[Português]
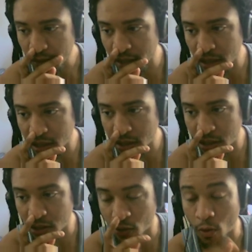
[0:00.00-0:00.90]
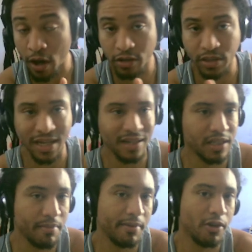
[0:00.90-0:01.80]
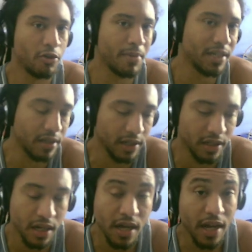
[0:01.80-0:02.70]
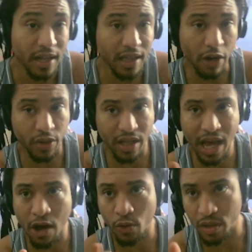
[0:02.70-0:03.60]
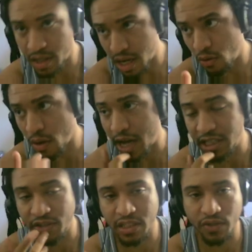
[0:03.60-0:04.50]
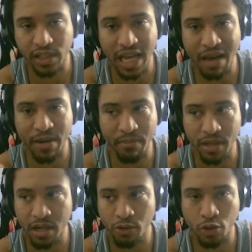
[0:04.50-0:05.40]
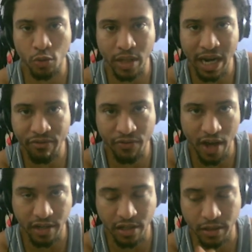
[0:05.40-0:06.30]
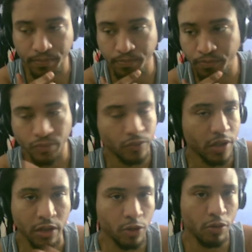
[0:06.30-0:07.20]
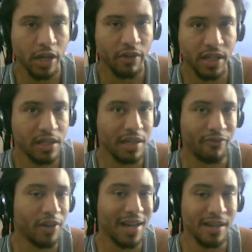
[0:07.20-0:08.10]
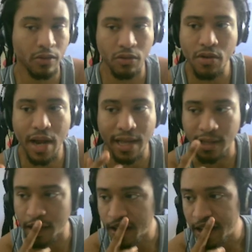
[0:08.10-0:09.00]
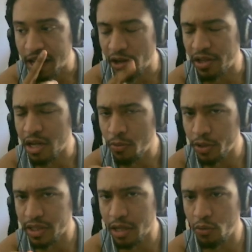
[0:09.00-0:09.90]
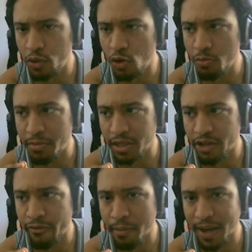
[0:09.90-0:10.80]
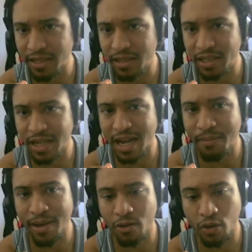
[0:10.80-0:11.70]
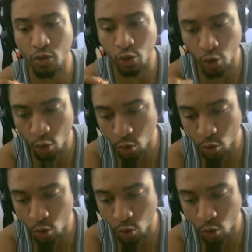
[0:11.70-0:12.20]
e o Oregon Slide também melhorou bastante. Tá o ideal? Não. Às vezes você abre a mira e o jogo trava e fecha. O jogo às vezes fica lento do nada. Eu ainda não postei no YouTube, mas teve uma partida de caramelo que o jogo